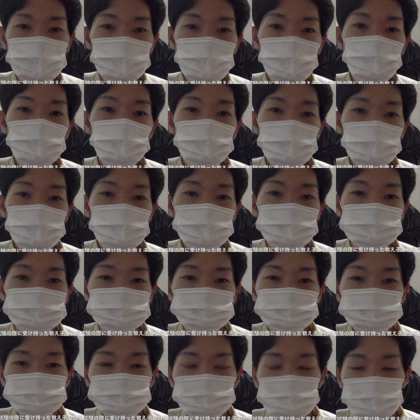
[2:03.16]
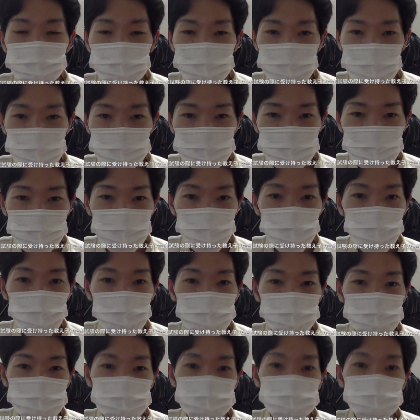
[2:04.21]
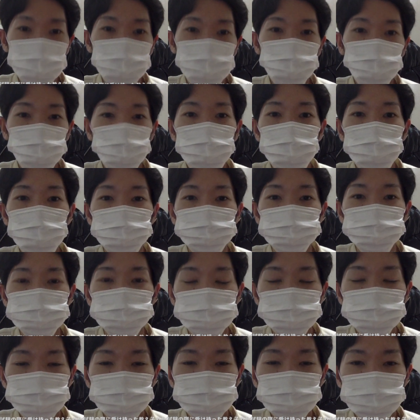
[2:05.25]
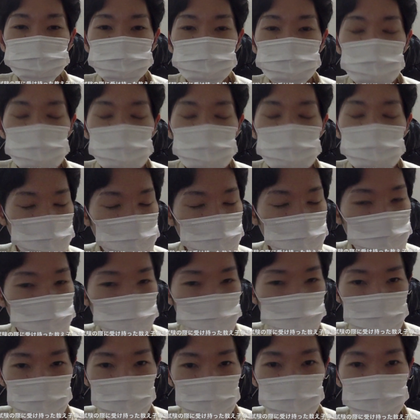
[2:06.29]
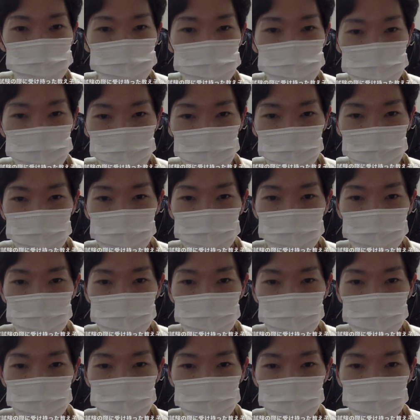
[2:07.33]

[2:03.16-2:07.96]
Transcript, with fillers: 当の逆転合格したい人は、その人に合った